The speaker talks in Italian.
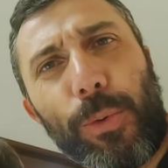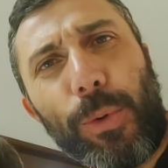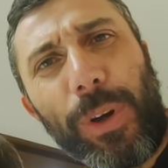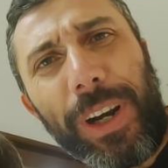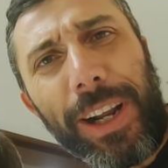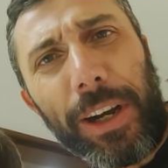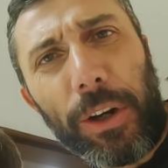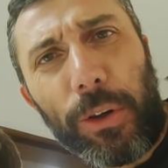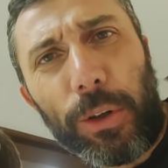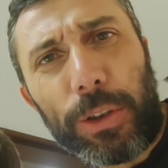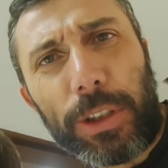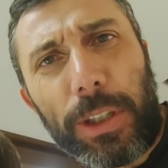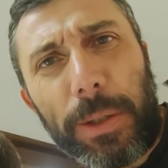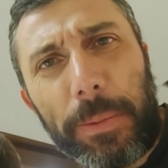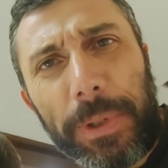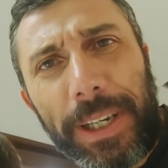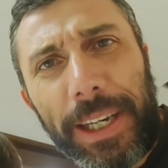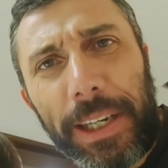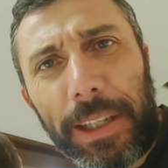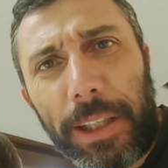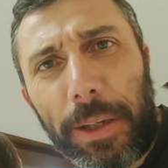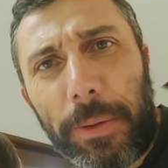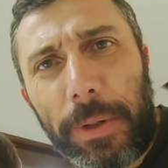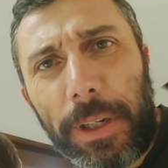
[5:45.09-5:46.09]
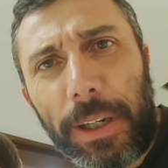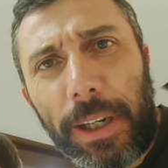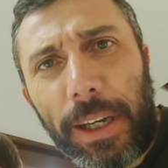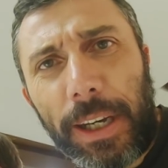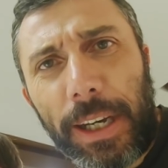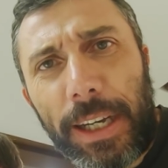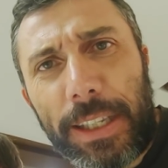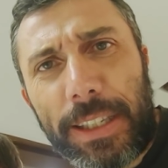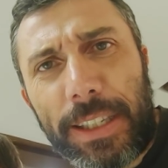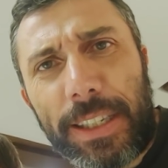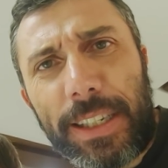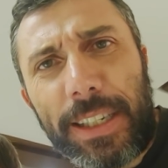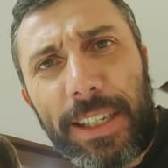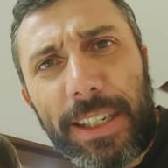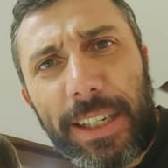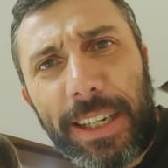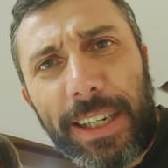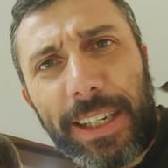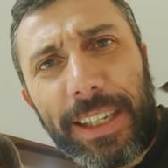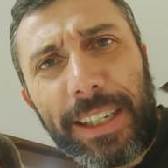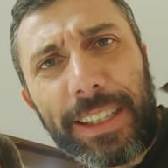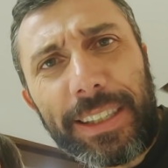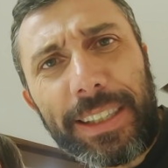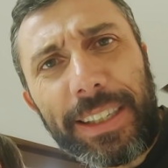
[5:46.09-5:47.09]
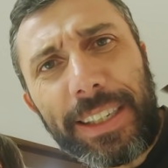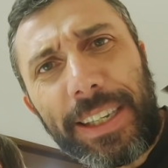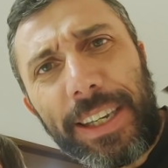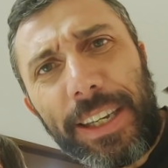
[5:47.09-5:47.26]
Comunque la cosa incredibile ragazzi è che ti